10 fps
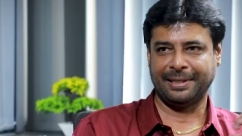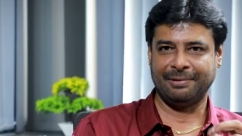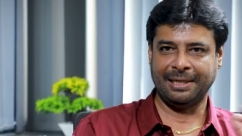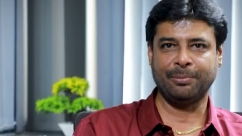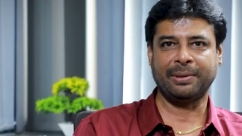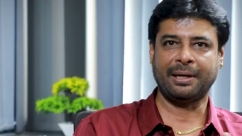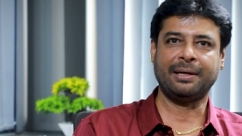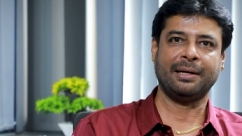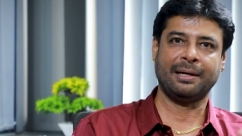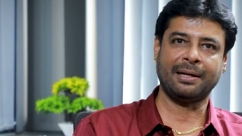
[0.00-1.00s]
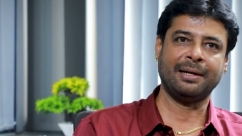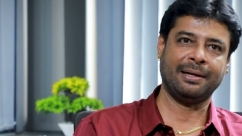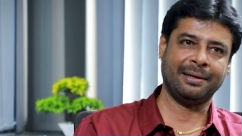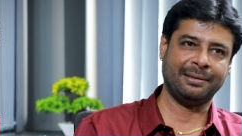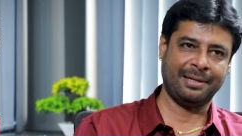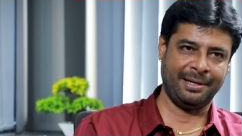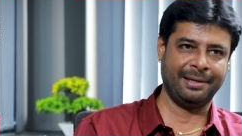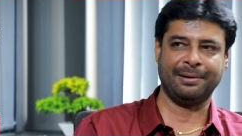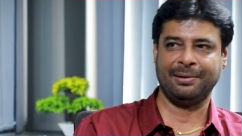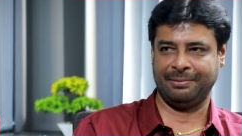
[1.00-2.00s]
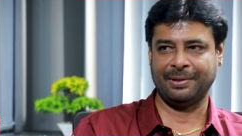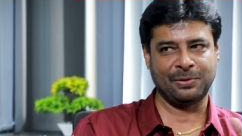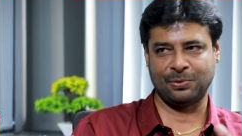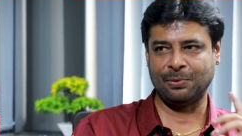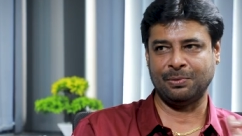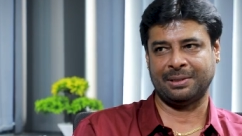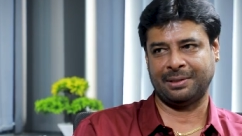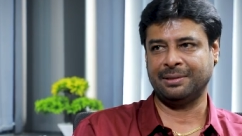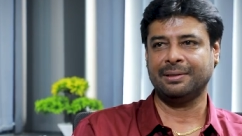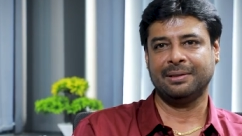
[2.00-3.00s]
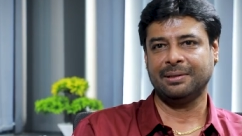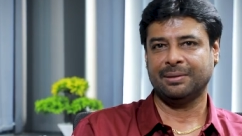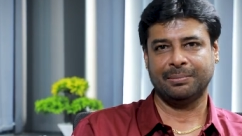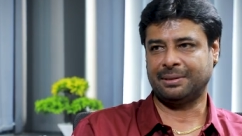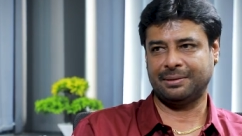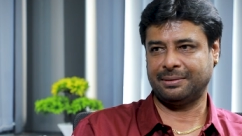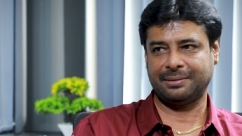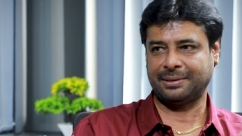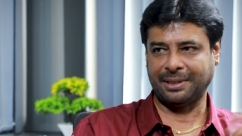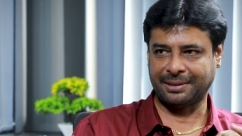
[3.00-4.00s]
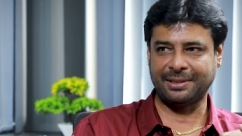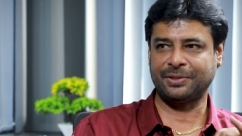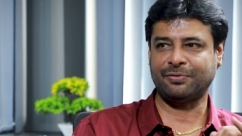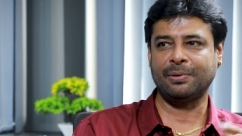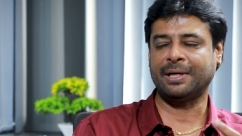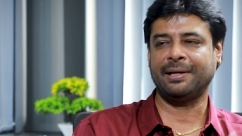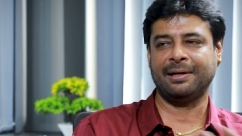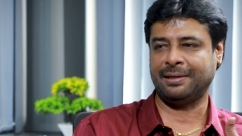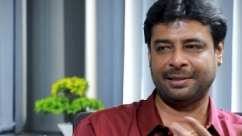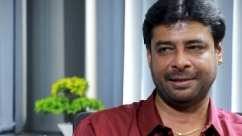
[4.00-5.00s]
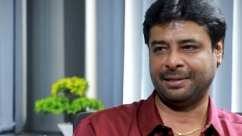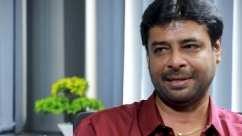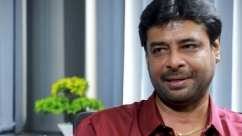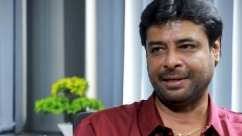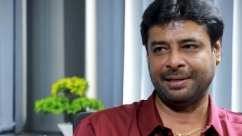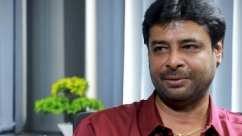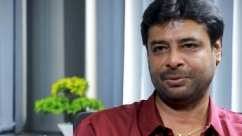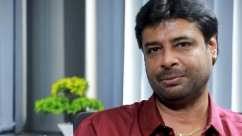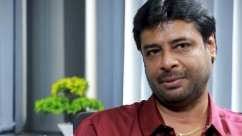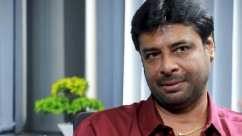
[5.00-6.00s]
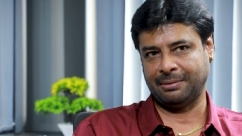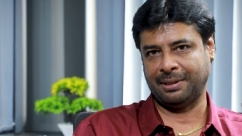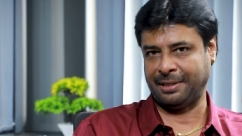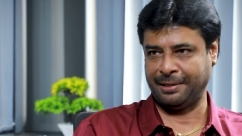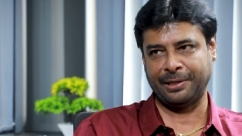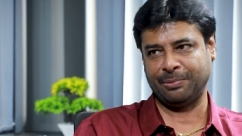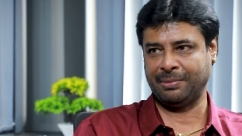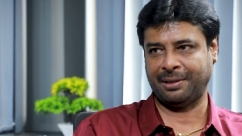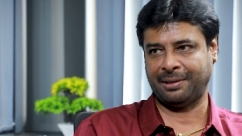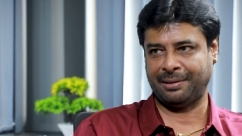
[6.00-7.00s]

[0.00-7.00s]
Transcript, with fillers: நீங்கள் வெளியே போய் கேட்டிங்கன்னா நல்ல நடிகர் என்ன சொல்லுவாங்க பட் சக்ஸஸ்ஃபுல் நடிகரான்னு கேட்டால் நான் கிடையாது ஸோ அது என்றைக்குமே